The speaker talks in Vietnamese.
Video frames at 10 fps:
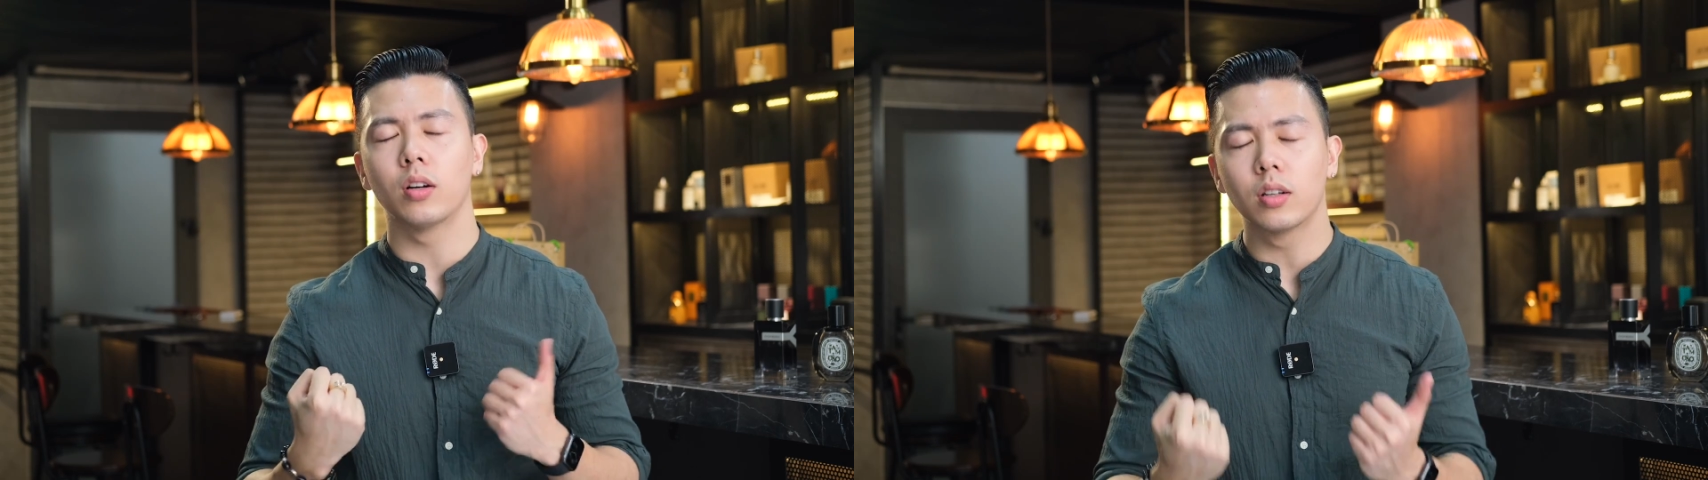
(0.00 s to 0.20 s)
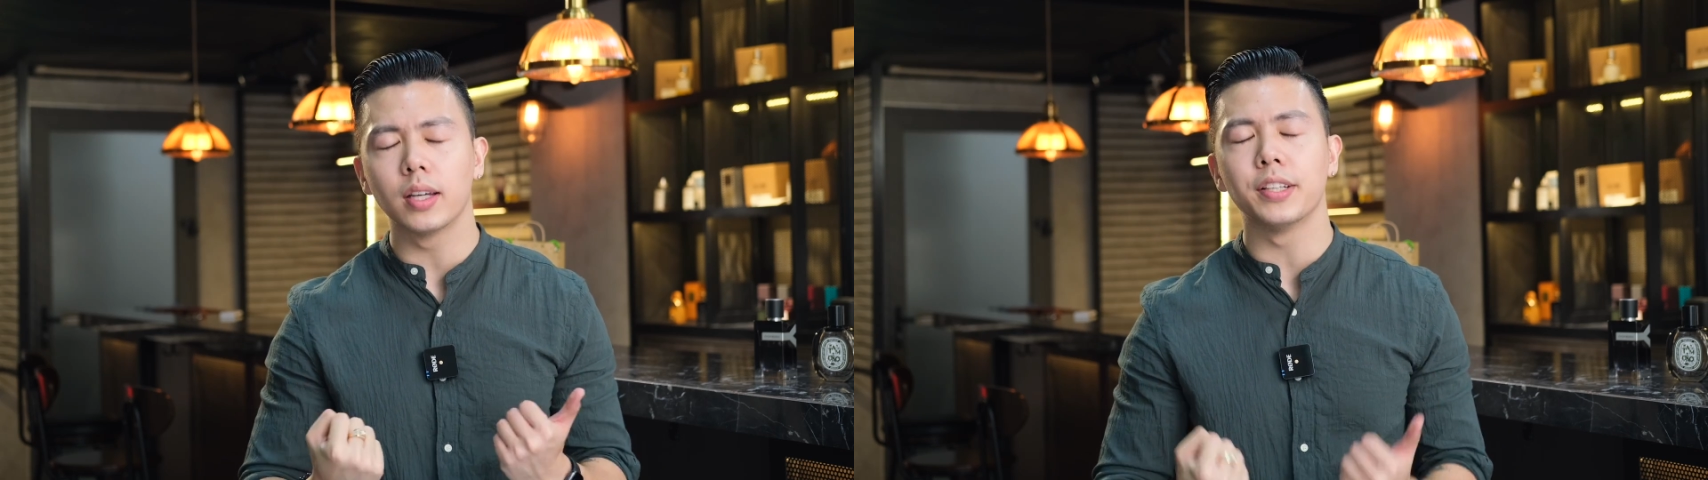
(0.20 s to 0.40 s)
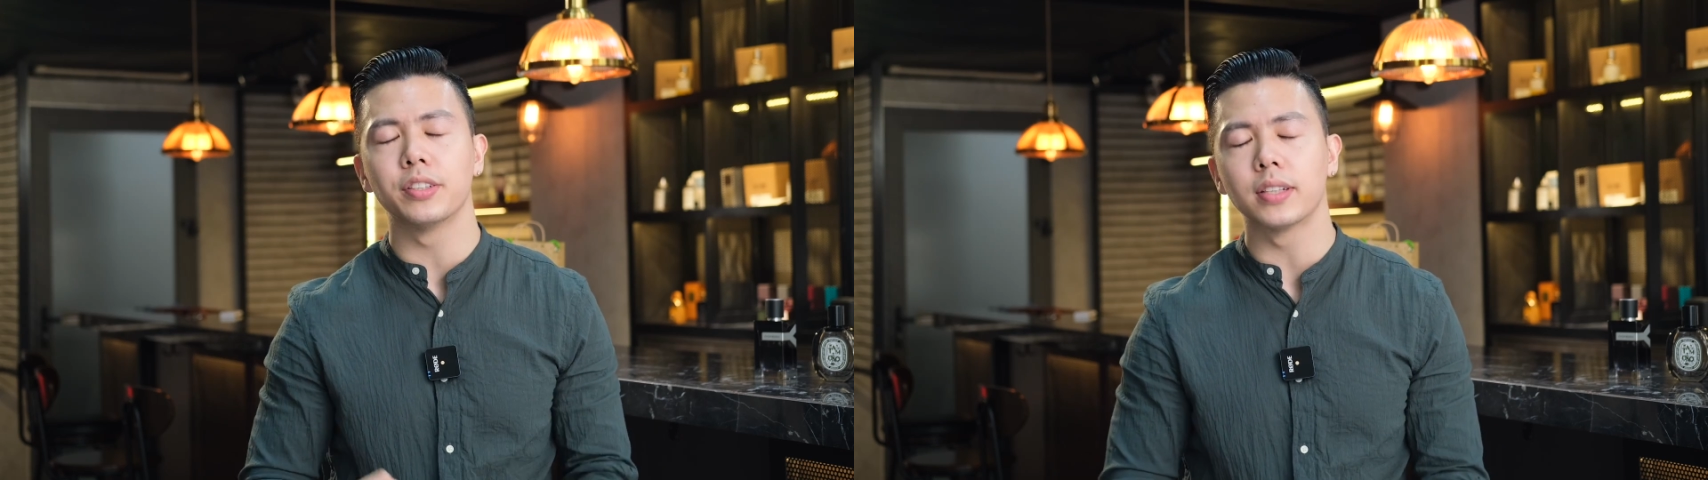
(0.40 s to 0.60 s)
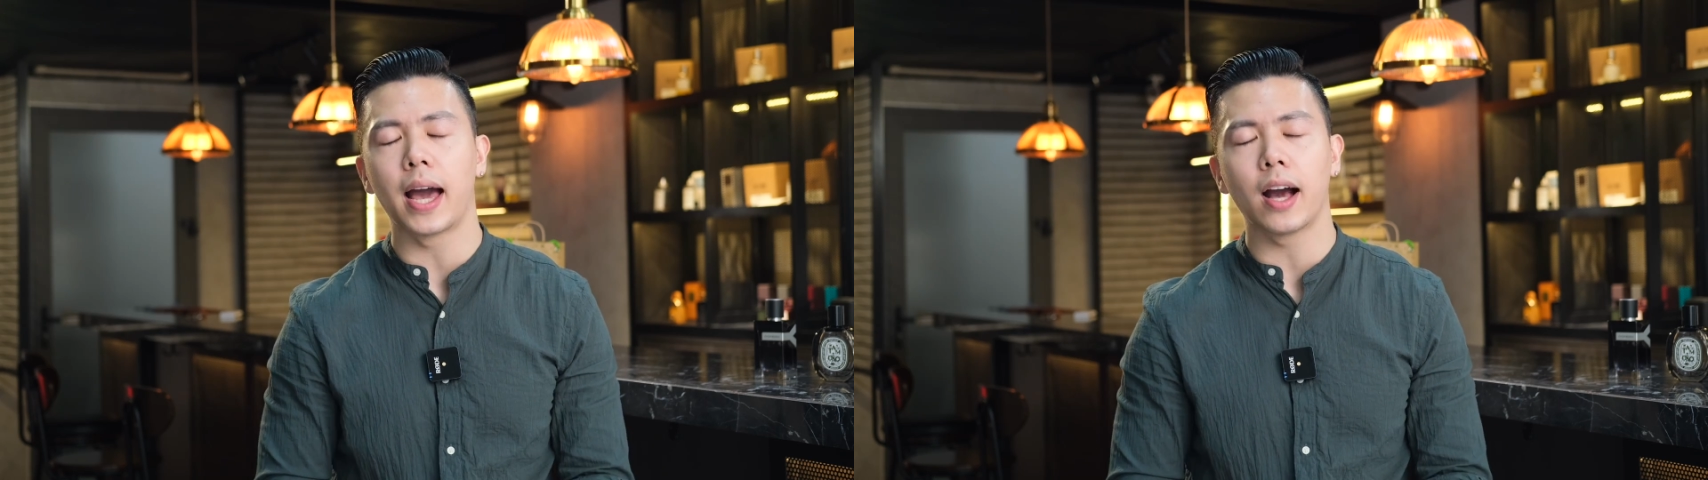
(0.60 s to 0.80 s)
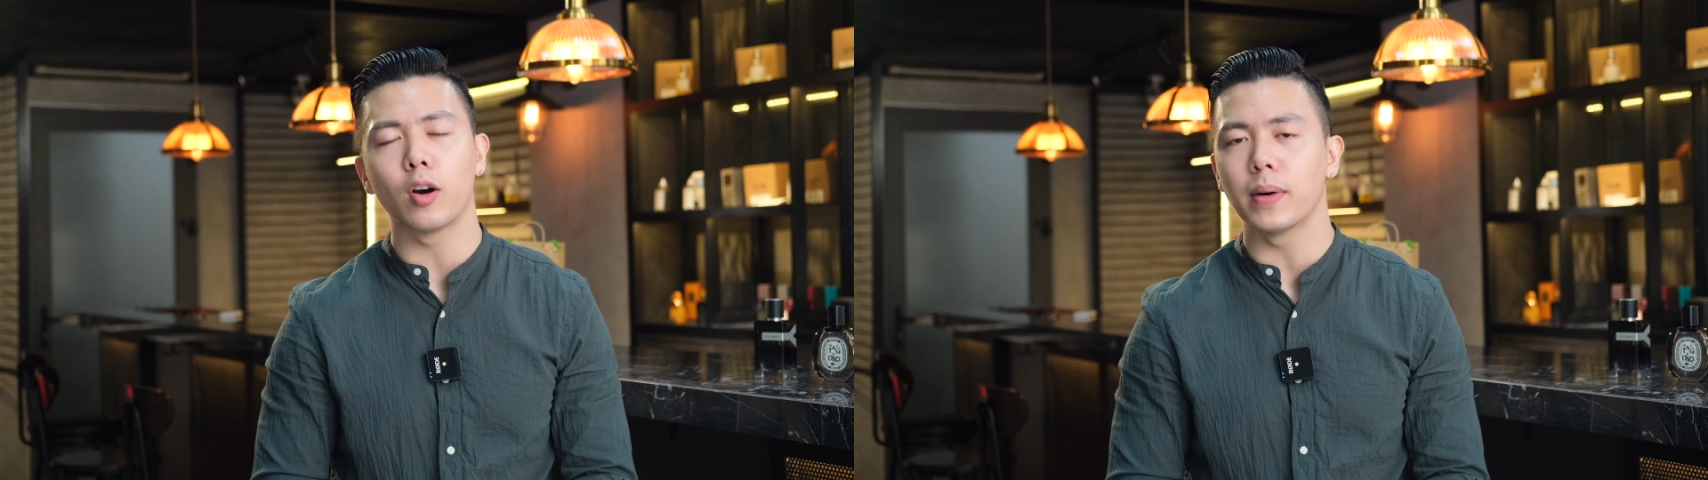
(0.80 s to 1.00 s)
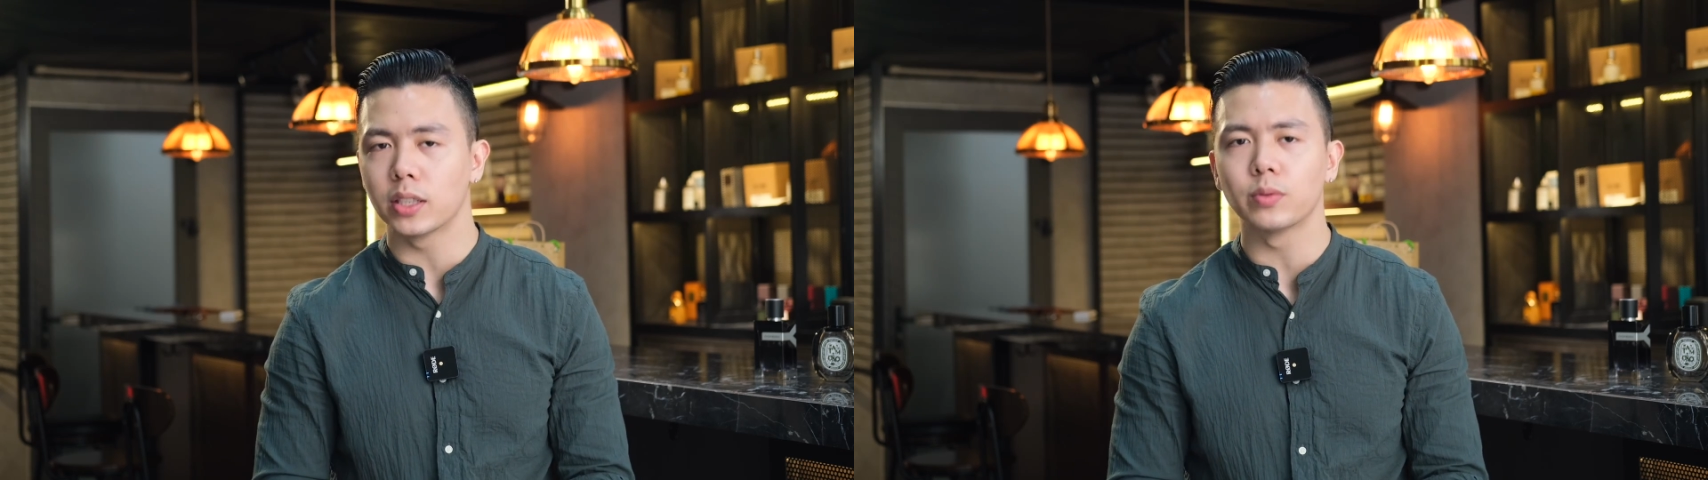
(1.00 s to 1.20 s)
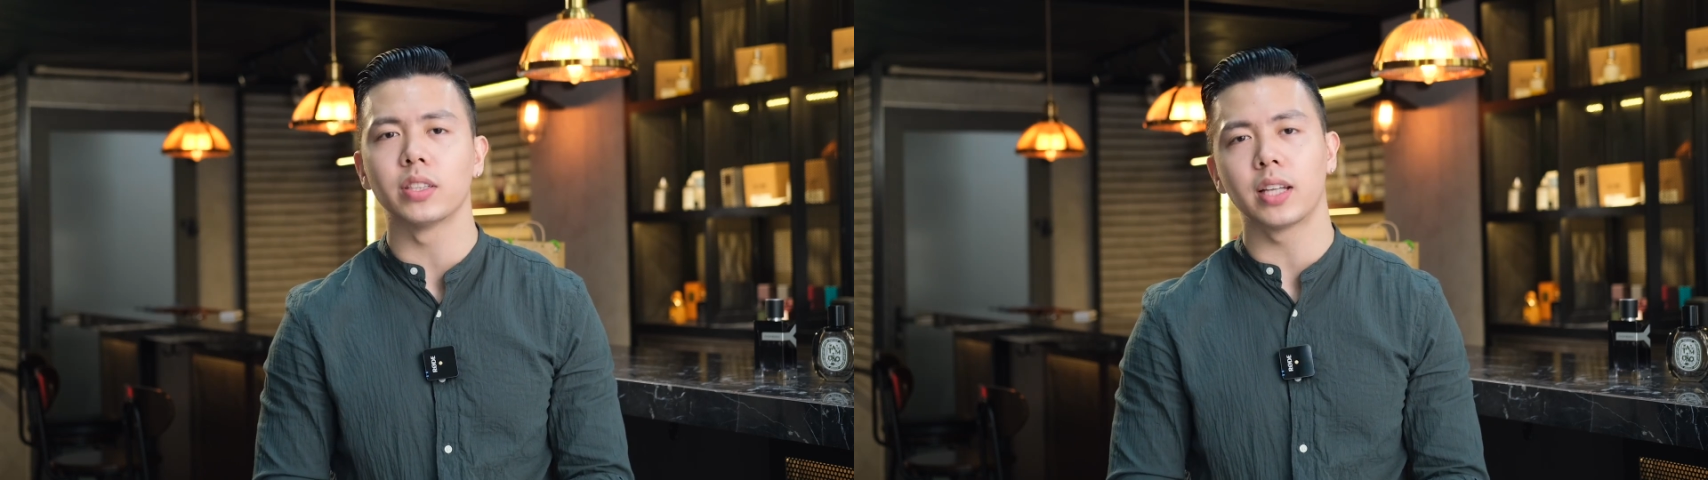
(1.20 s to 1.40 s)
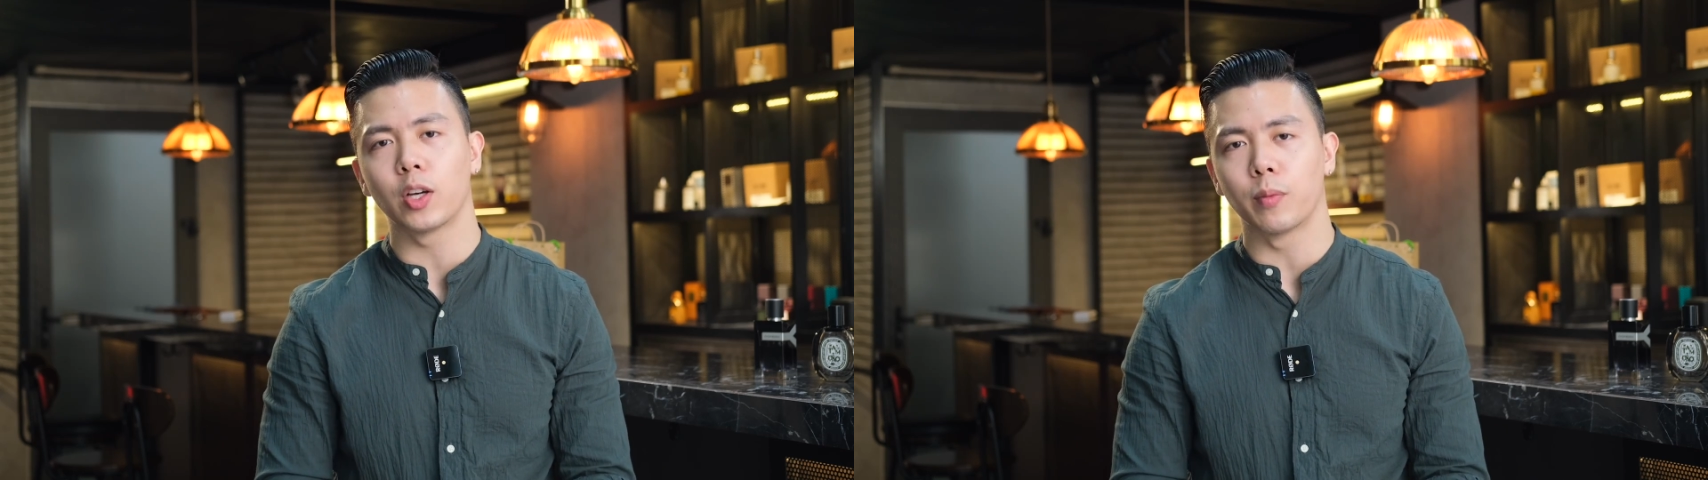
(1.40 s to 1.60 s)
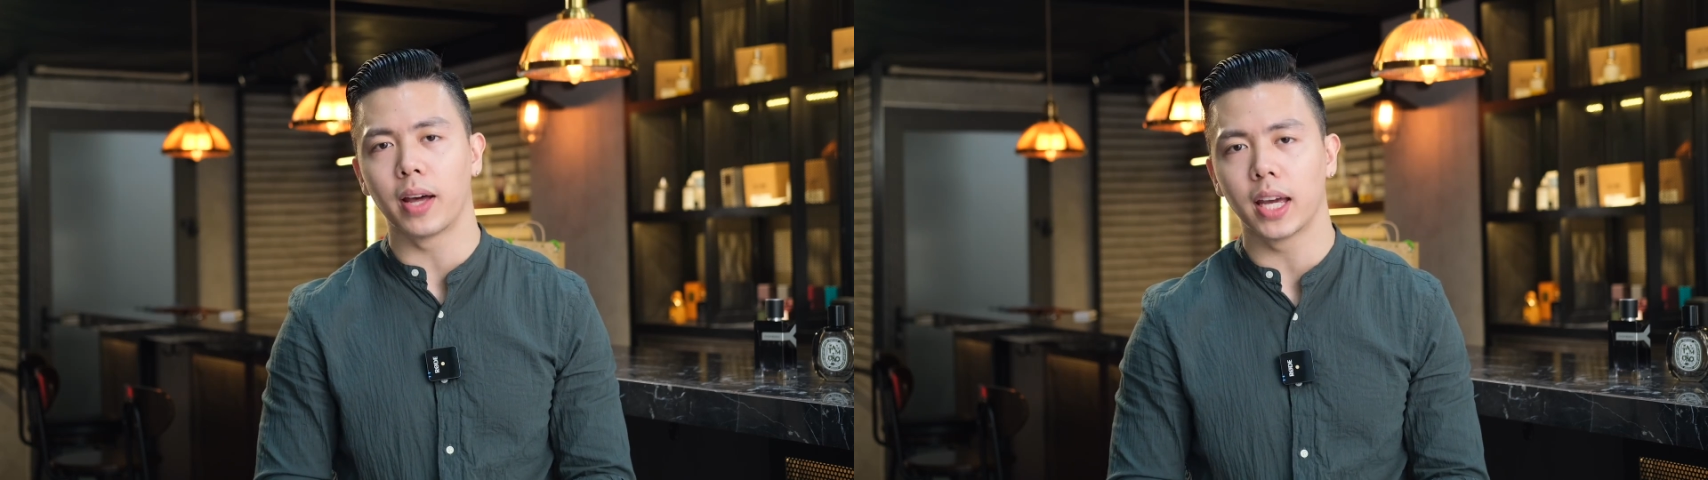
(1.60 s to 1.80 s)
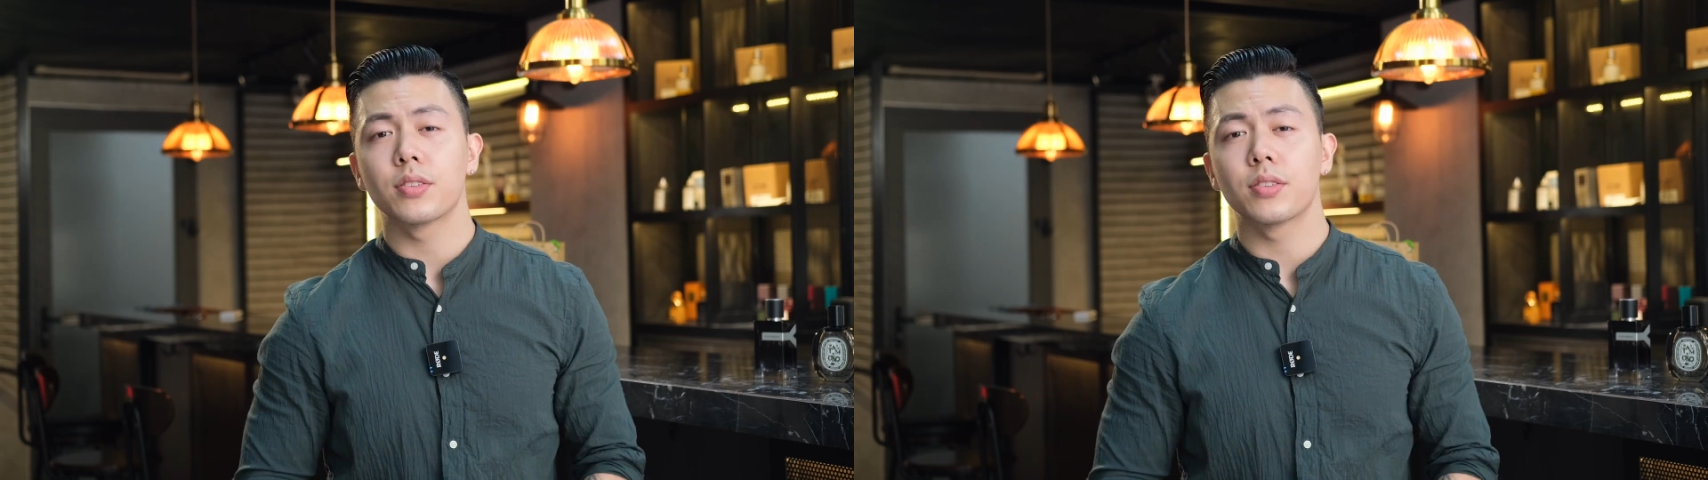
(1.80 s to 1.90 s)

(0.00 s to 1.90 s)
cực kỳ xứng đáng có mặt trong danh sách ngày hôm nay.